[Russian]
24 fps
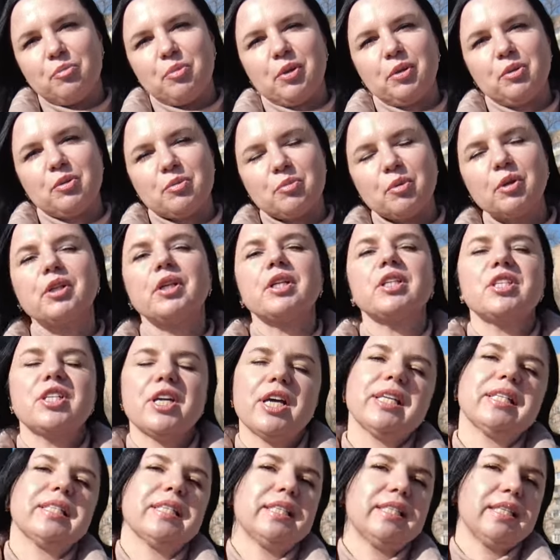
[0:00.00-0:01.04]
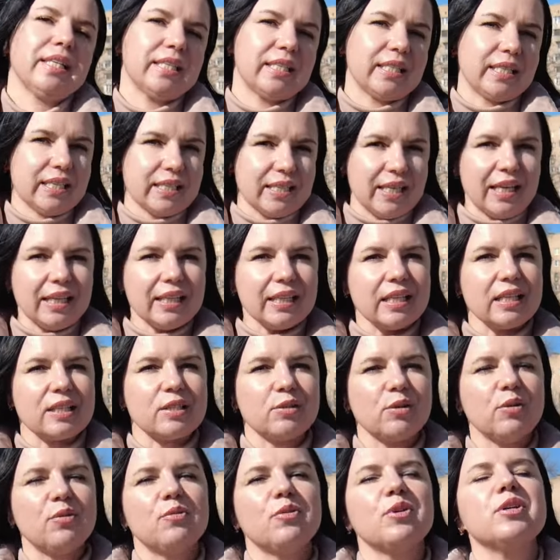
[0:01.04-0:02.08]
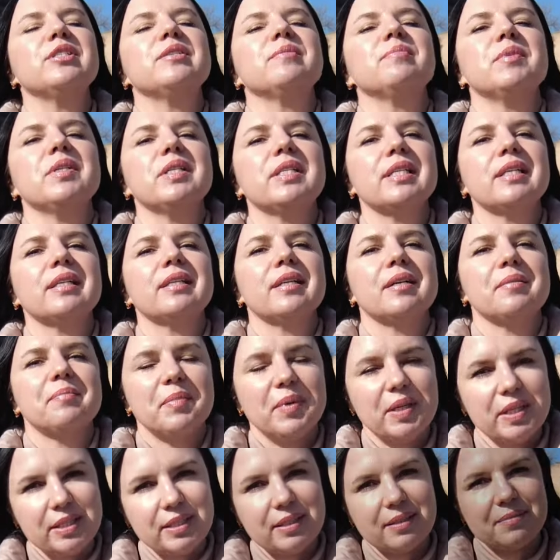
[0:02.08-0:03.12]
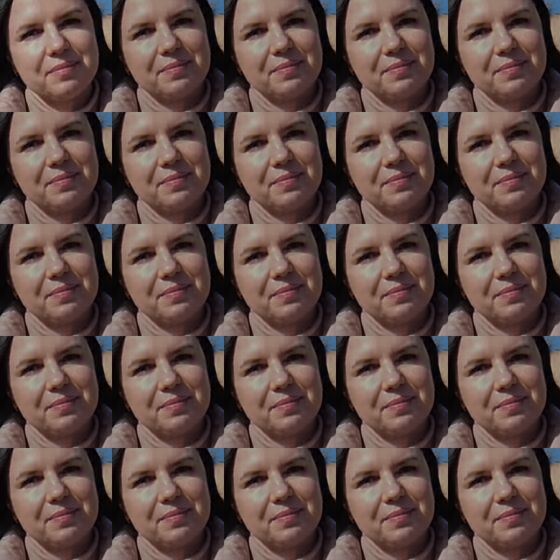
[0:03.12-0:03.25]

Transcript: предусмотрен частный детский сад на 180 мест.